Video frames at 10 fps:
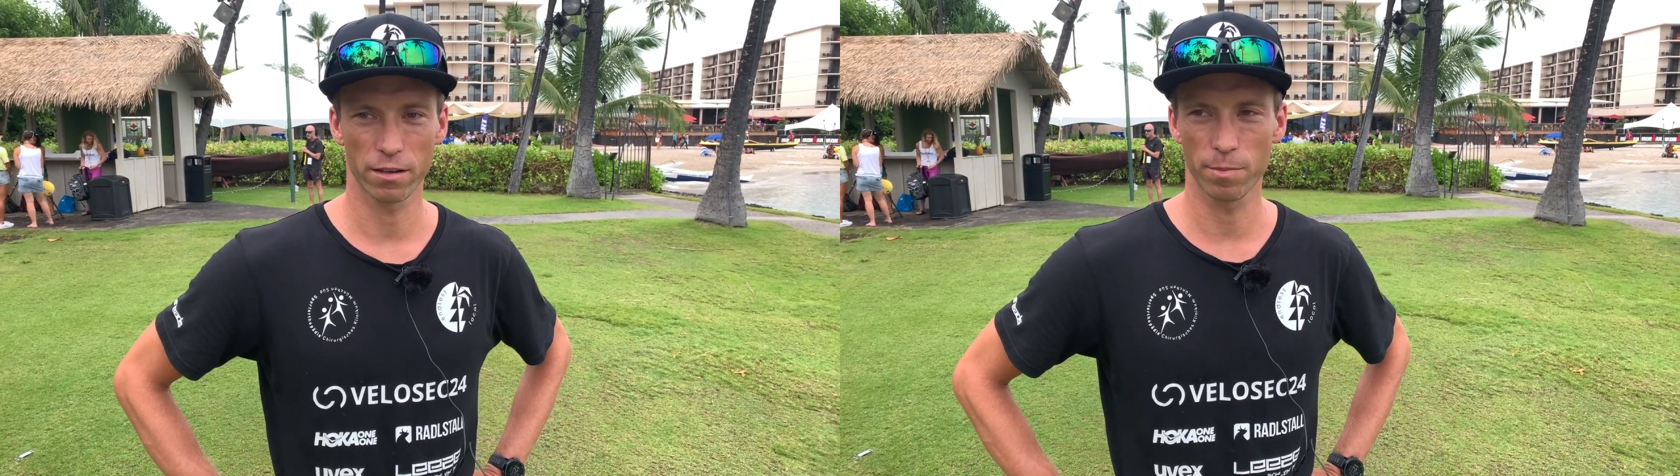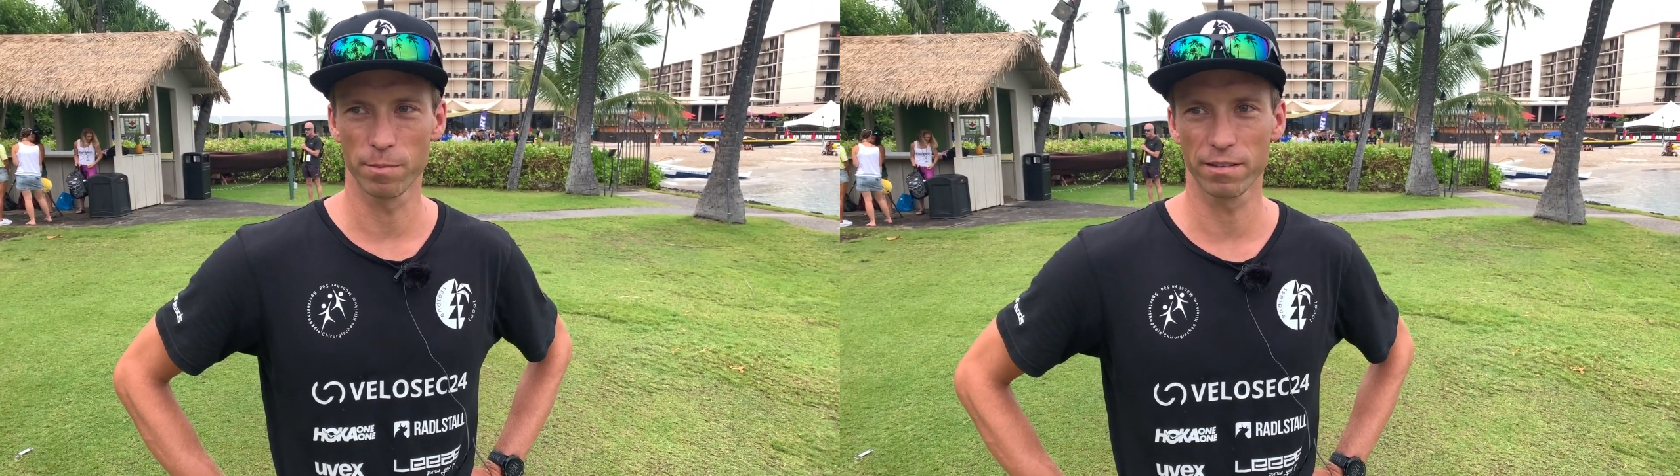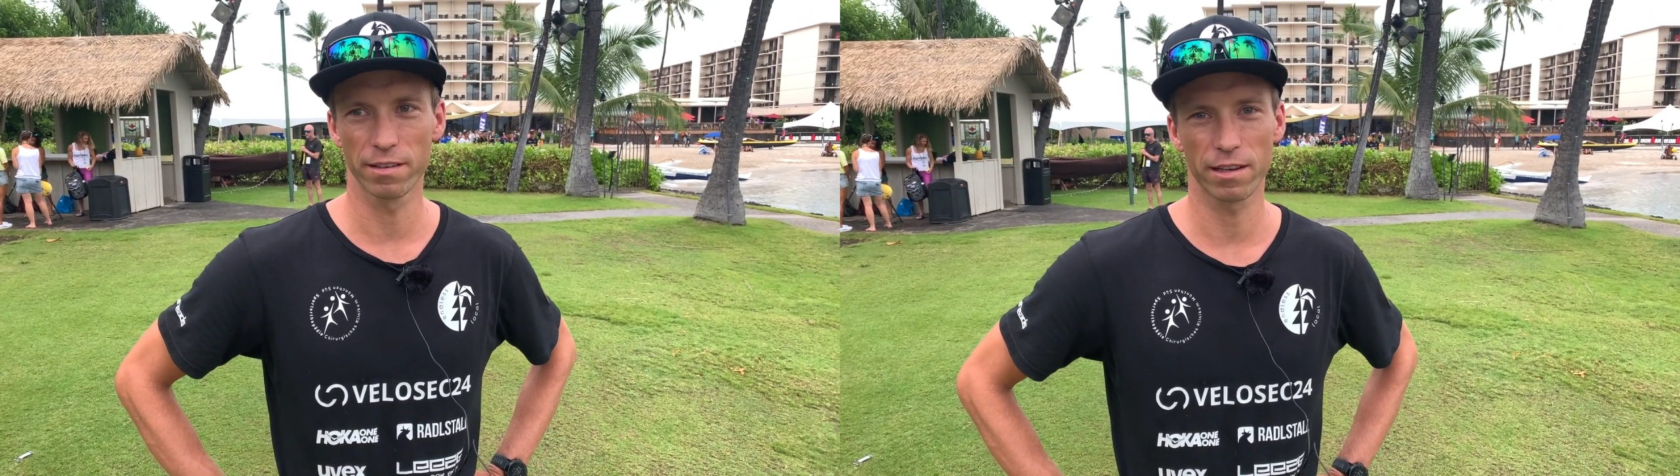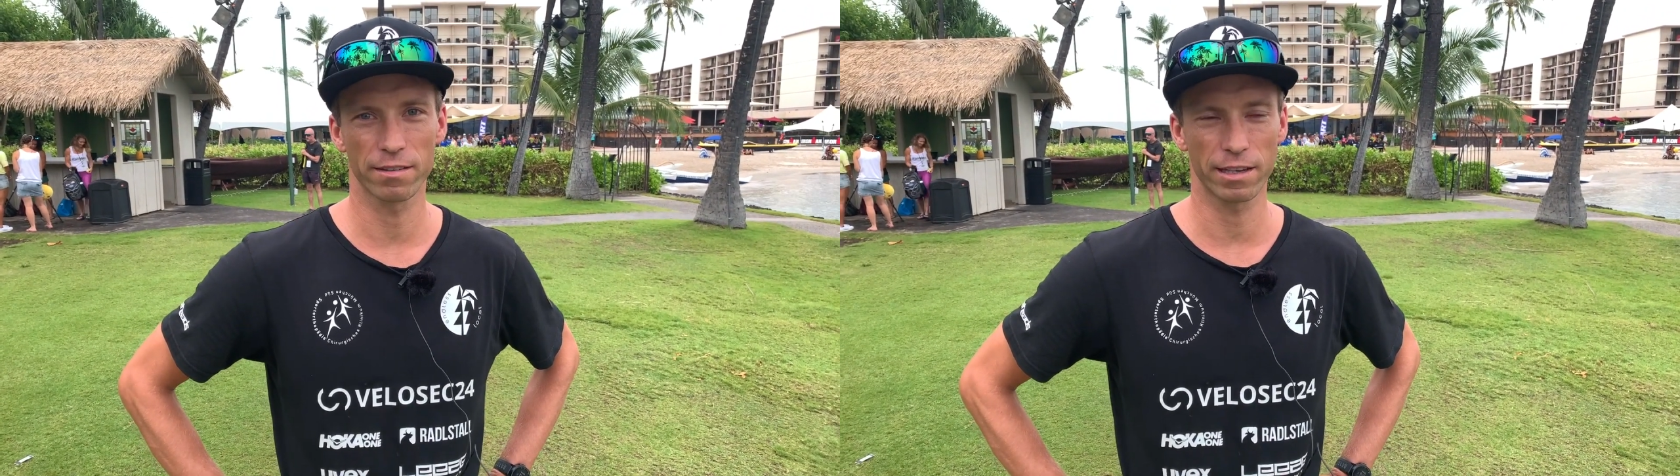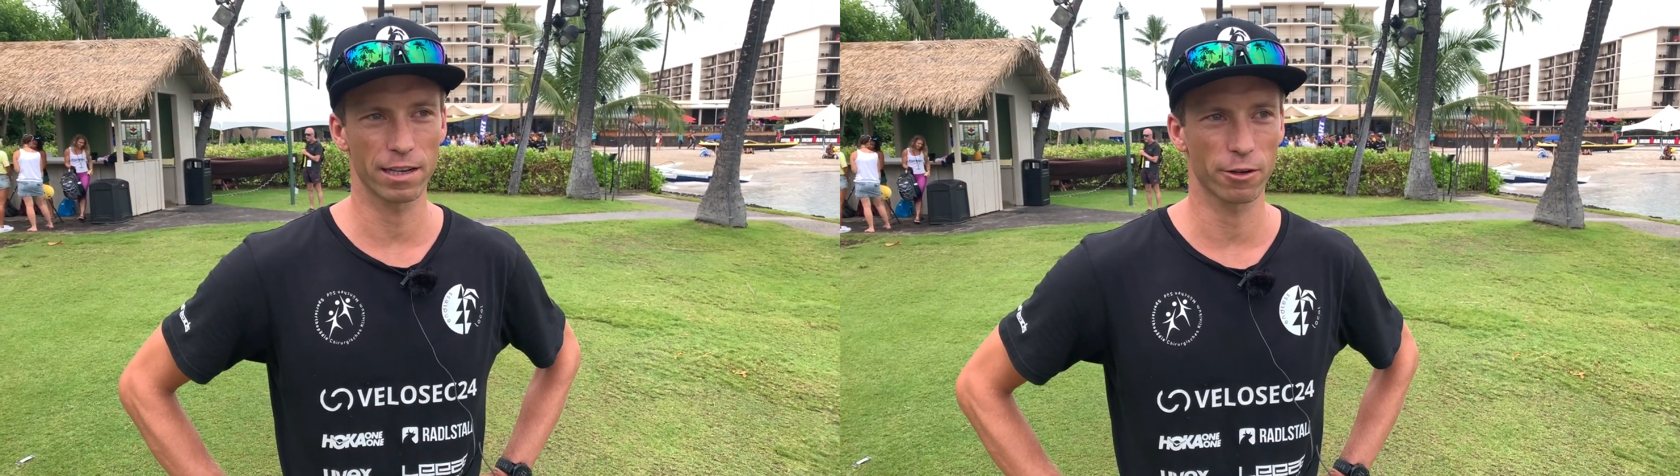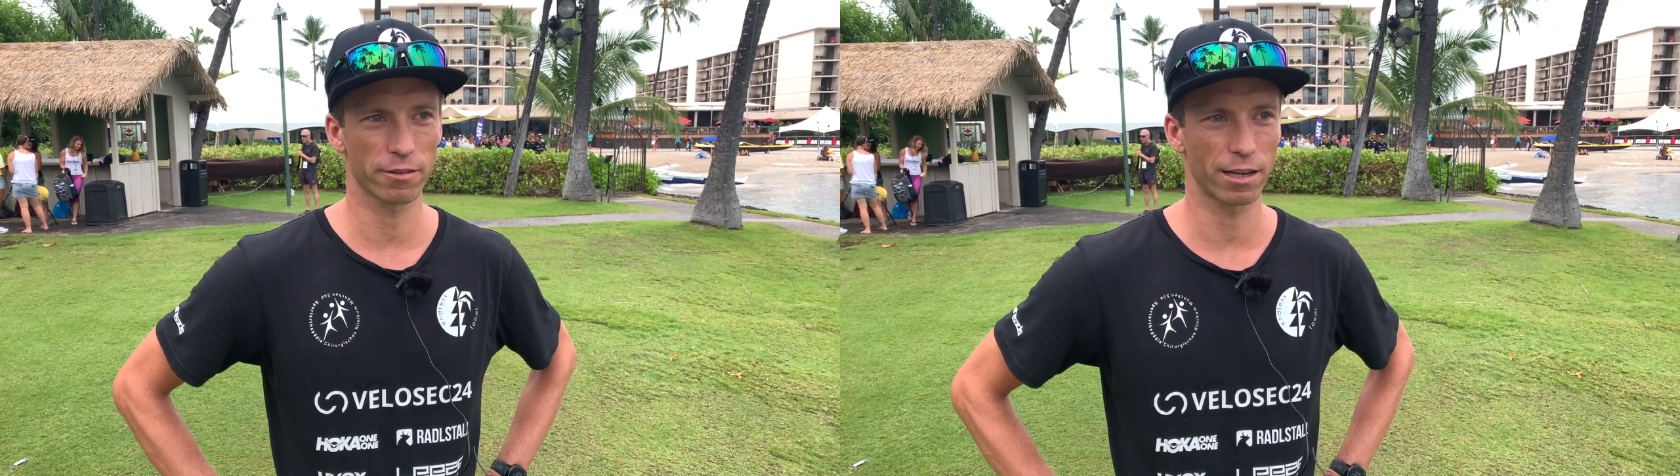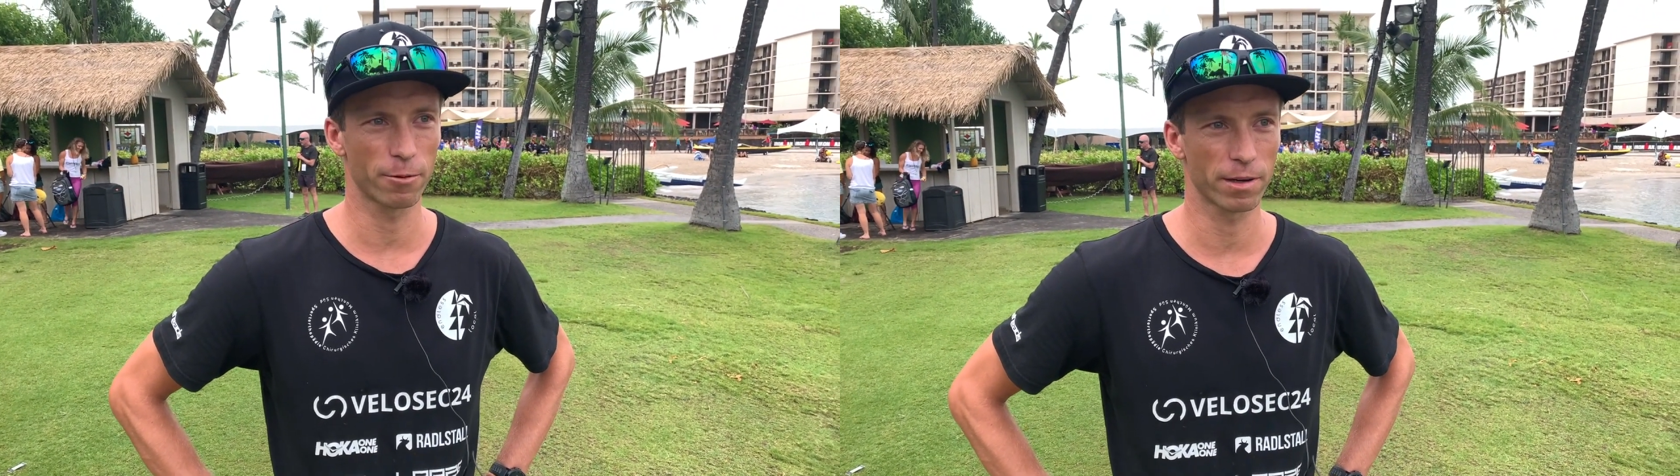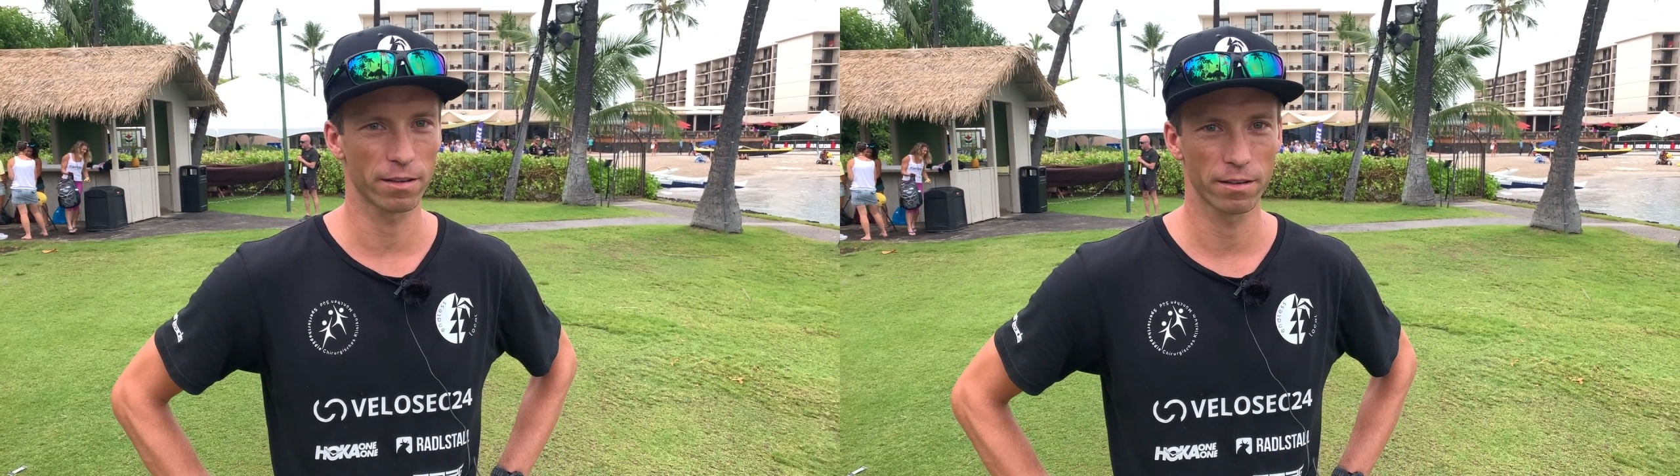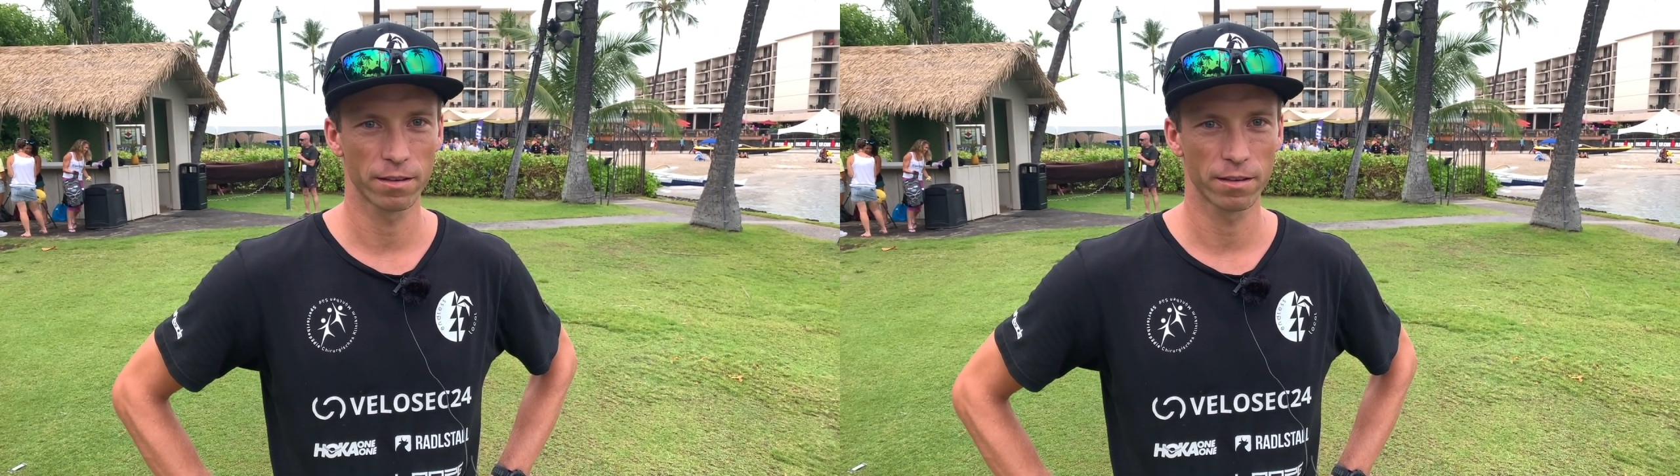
Ich bin mir sicher, es geht auch sauber.